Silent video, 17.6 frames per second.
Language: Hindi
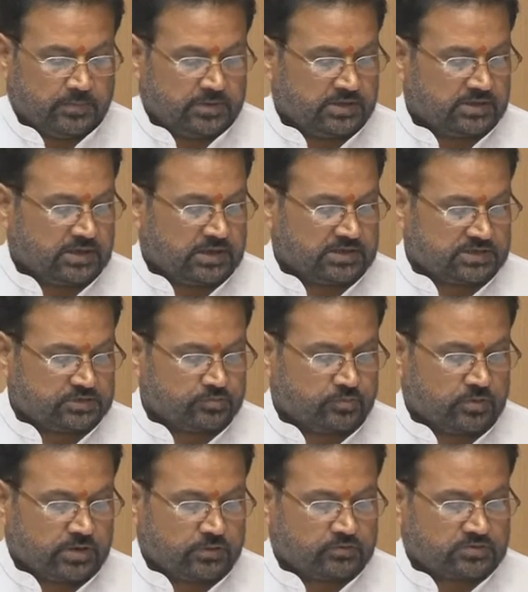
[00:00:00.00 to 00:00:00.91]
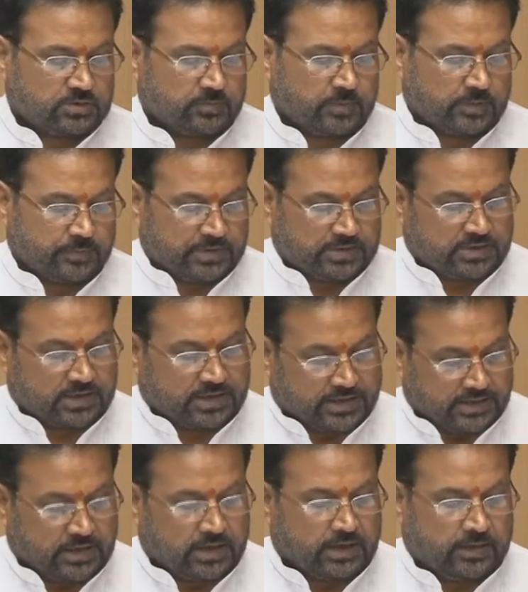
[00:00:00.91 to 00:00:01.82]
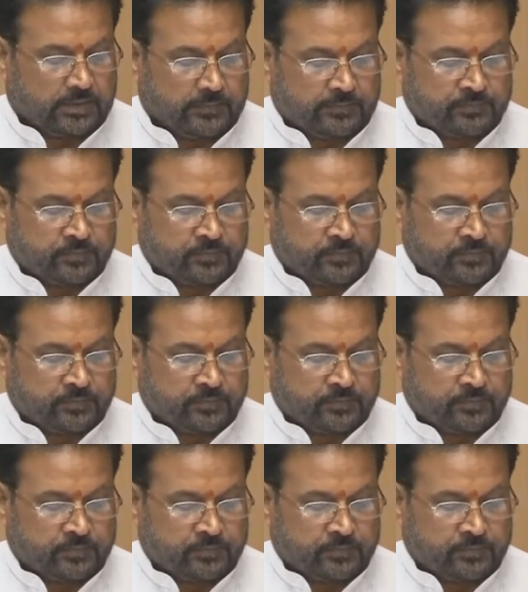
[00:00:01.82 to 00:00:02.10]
लिमिटेड राजस्व विभाग को समर्पित करेगा